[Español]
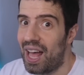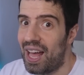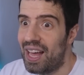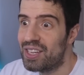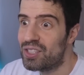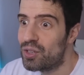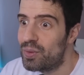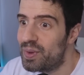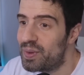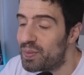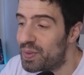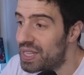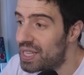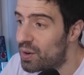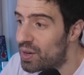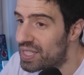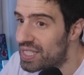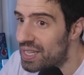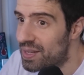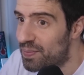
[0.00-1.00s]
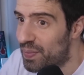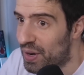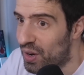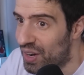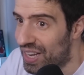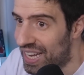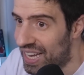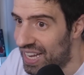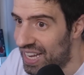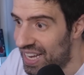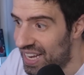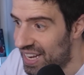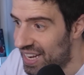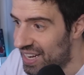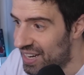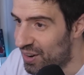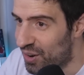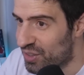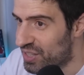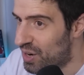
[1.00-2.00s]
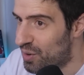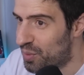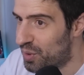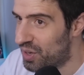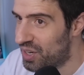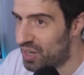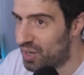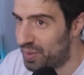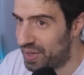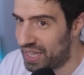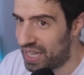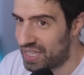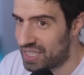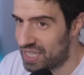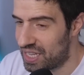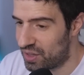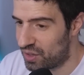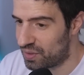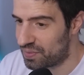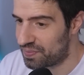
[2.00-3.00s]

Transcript: Yo me, viste como decís, pero ¿qué? No, o sea, no puedo creer lo que me estás diciendo.